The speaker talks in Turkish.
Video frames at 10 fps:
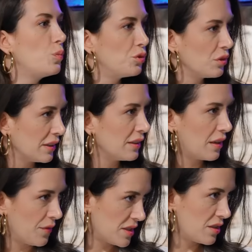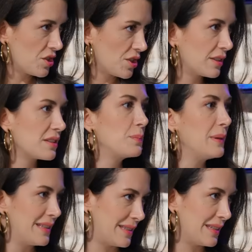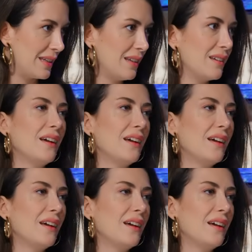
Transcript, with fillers: Yok bütün kadınların kafası karışıktır bitti.